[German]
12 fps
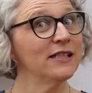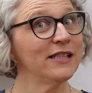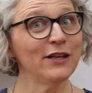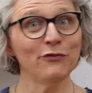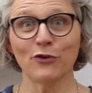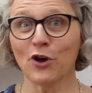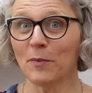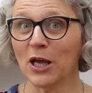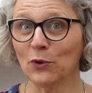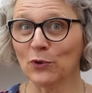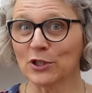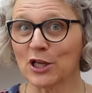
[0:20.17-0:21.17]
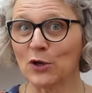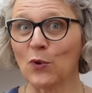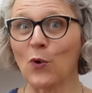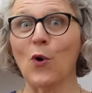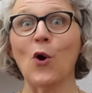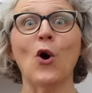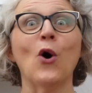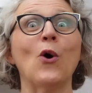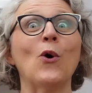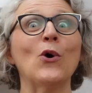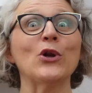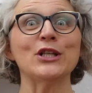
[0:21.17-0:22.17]
die Firma Lutherloh
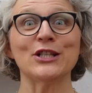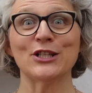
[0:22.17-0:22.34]
und